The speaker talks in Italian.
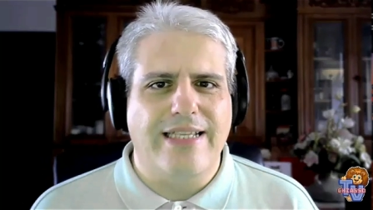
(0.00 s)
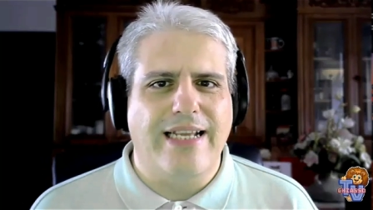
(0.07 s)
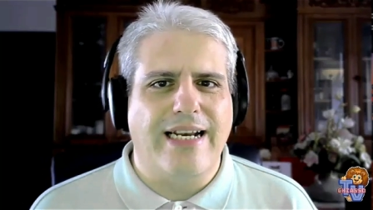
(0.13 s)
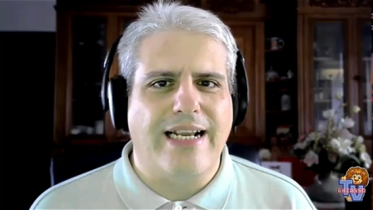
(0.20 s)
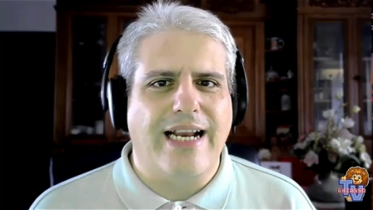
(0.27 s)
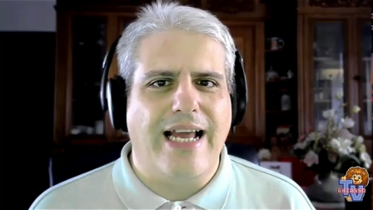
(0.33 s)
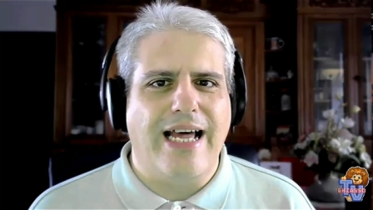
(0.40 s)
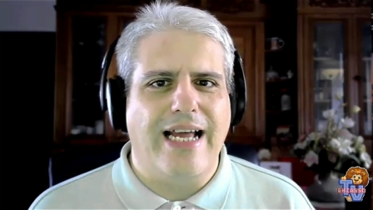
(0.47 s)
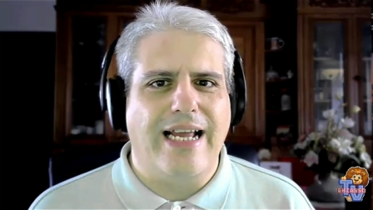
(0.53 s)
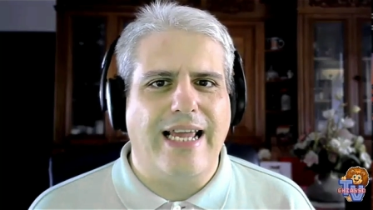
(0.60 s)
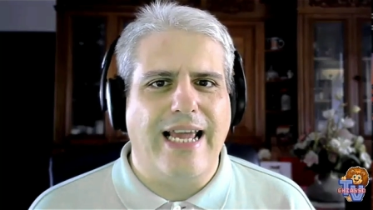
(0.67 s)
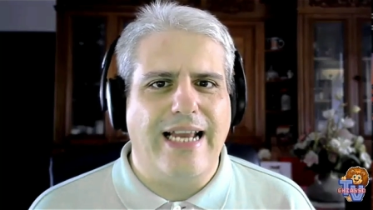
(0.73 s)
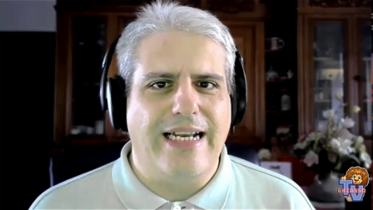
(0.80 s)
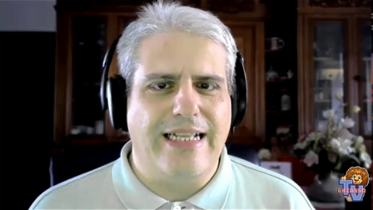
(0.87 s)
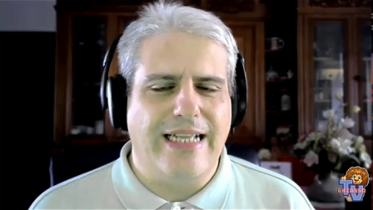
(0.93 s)
del, clan
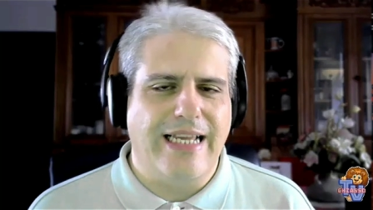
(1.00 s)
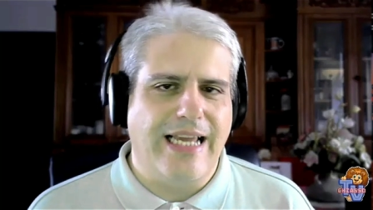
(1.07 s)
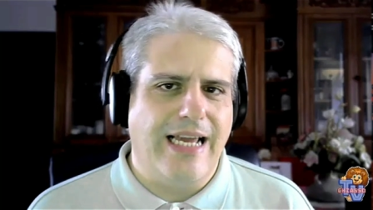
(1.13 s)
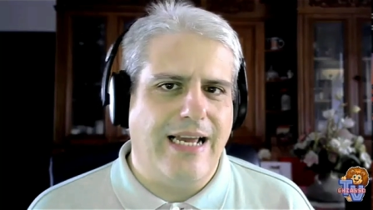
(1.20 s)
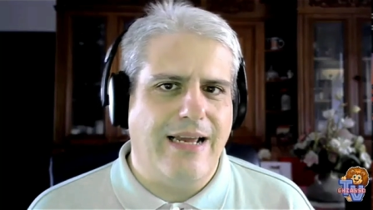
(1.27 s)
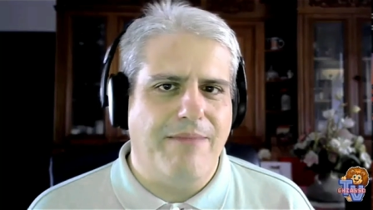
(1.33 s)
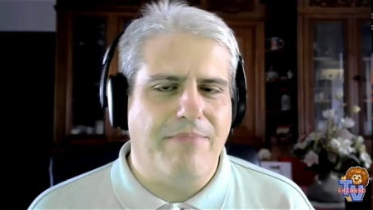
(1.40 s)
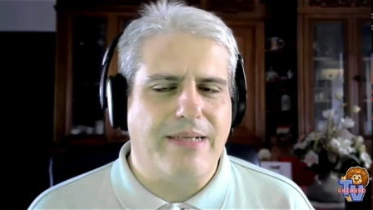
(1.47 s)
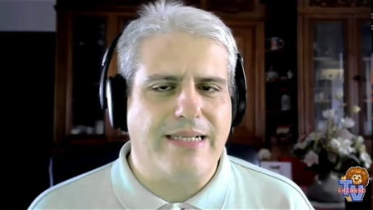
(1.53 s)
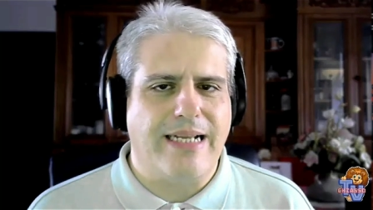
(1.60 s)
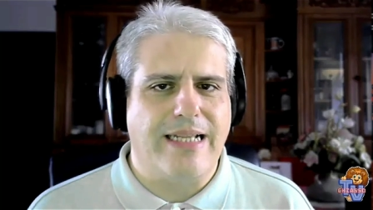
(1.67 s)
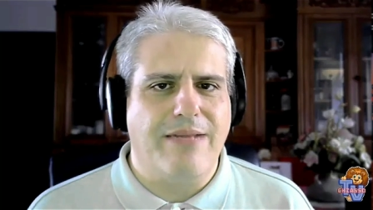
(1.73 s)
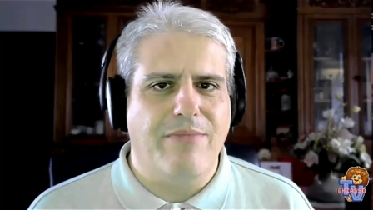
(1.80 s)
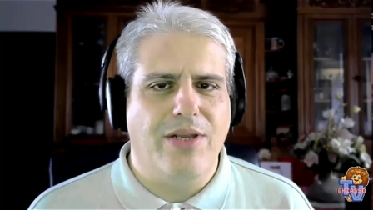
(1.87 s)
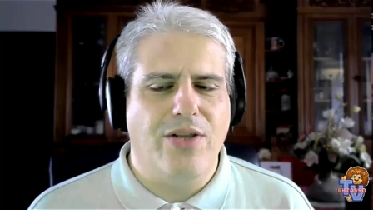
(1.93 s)
Kennedy che è
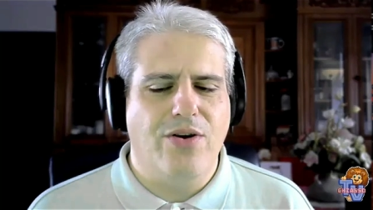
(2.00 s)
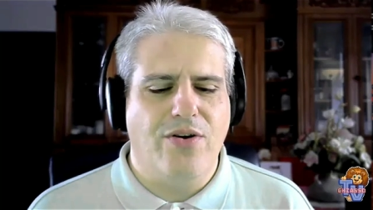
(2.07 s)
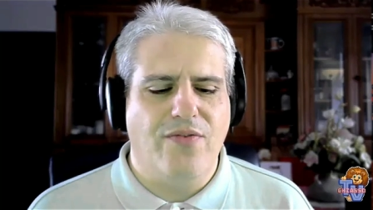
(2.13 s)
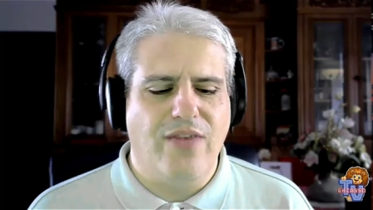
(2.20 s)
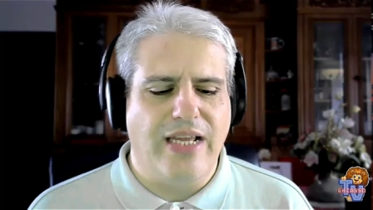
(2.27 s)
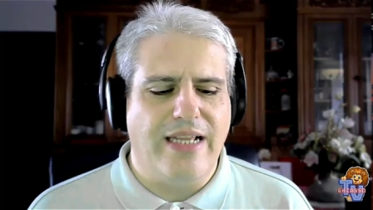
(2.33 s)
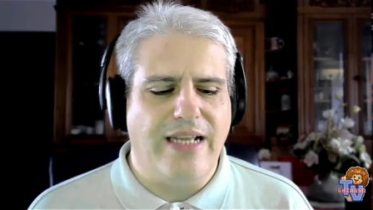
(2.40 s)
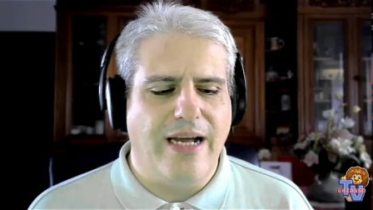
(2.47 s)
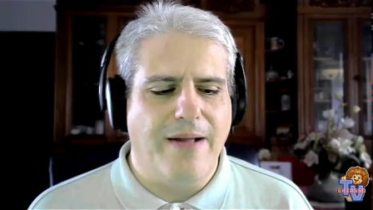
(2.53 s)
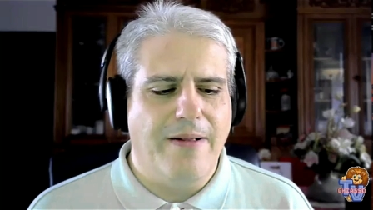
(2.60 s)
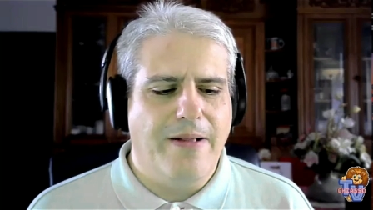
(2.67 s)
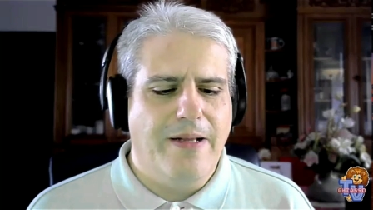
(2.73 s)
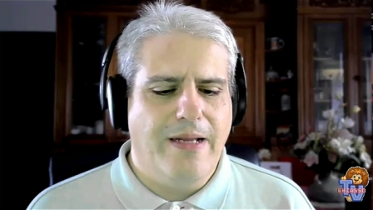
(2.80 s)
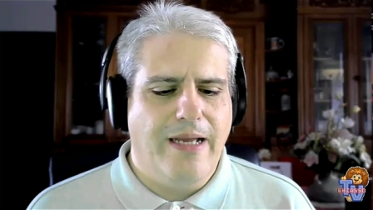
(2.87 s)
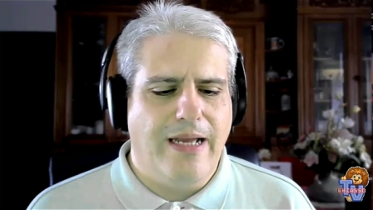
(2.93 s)
passata a miglior vita
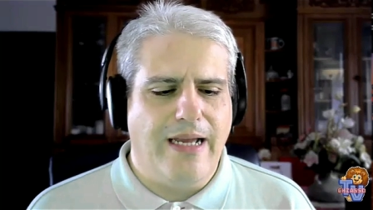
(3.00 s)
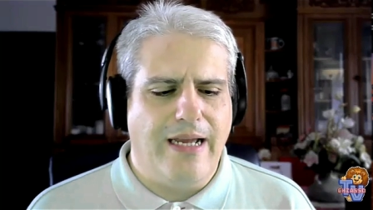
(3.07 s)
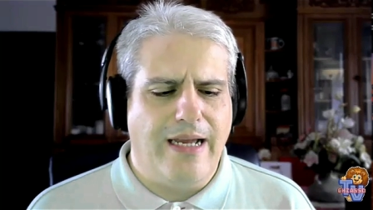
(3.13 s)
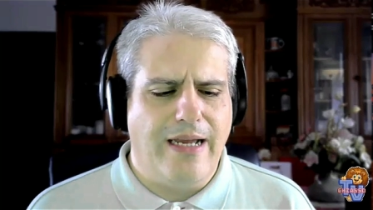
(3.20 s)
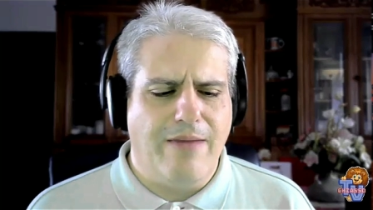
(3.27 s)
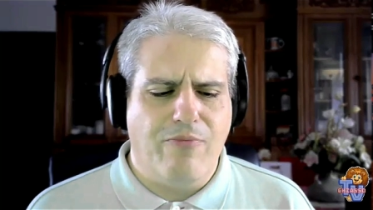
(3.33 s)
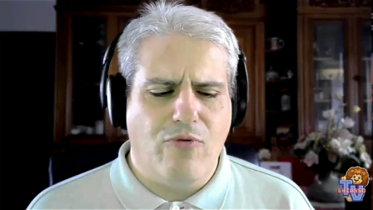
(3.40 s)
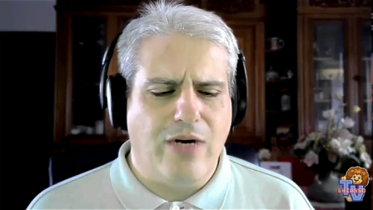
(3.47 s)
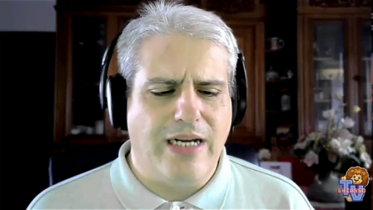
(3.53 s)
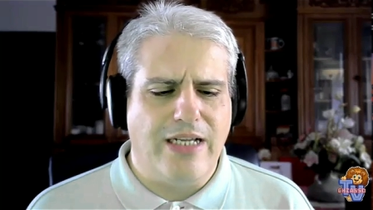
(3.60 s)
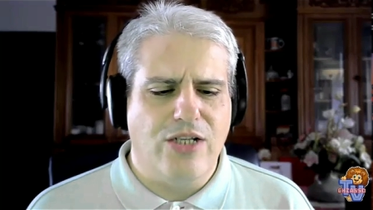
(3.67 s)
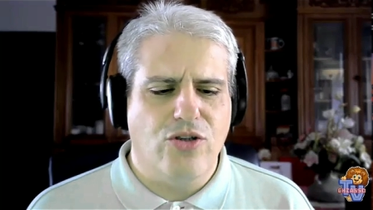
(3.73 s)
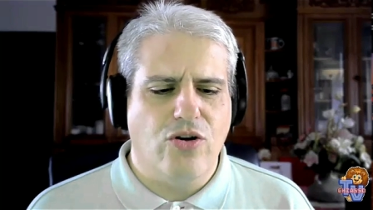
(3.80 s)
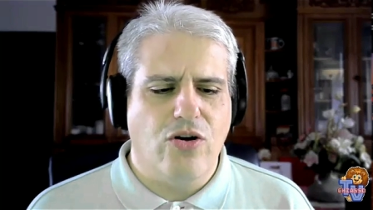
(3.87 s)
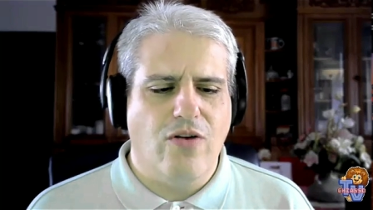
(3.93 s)
eh,
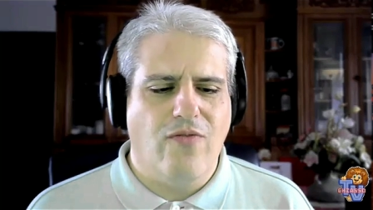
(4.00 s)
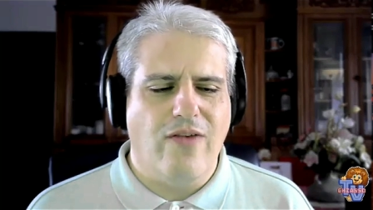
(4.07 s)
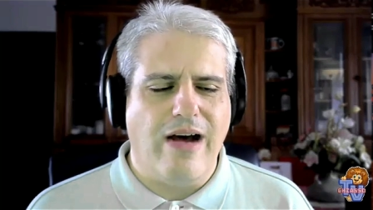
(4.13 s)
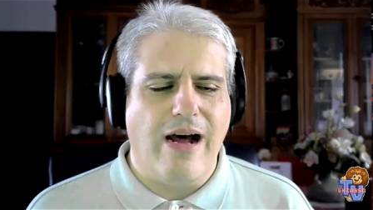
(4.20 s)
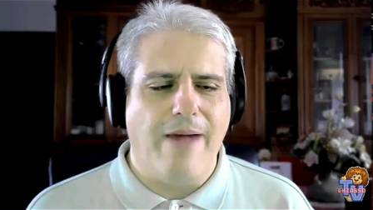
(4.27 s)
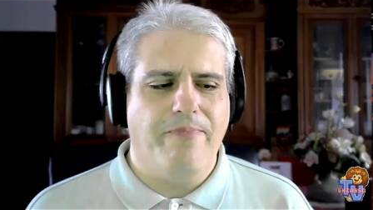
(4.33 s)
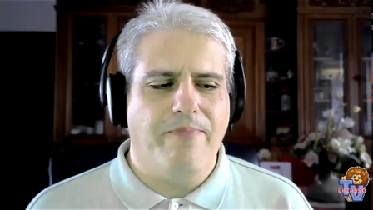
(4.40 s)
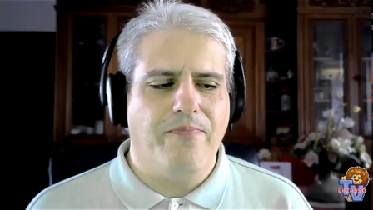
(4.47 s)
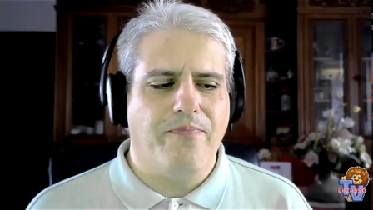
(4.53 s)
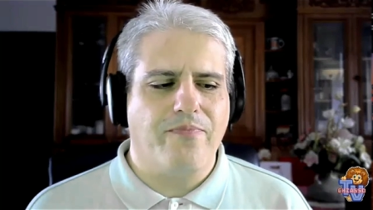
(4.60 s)
qualche giorno fa,